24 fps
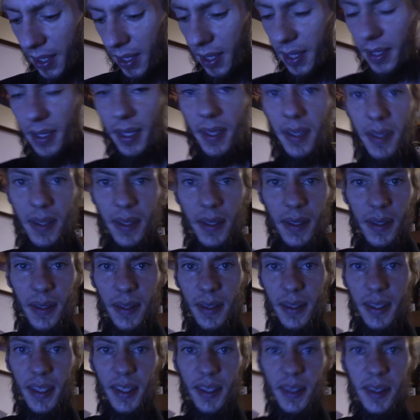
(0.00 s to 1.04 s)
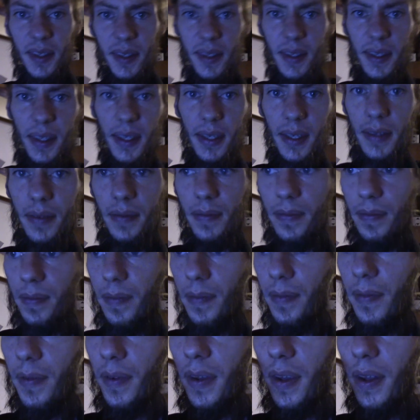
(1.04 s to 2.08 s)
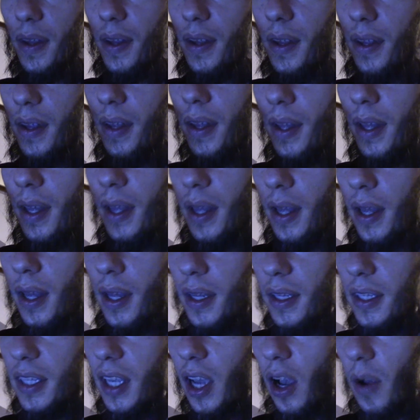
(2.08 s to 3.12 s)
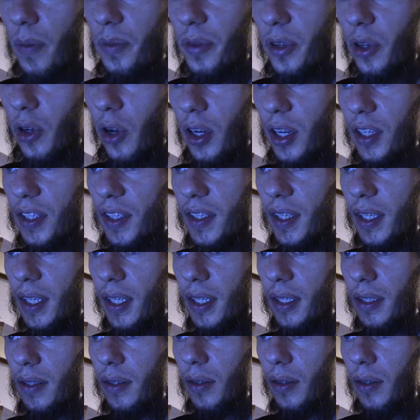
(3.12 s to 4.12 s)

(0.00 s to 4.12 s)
das ist dieses hier. Die Hauptakkorde sind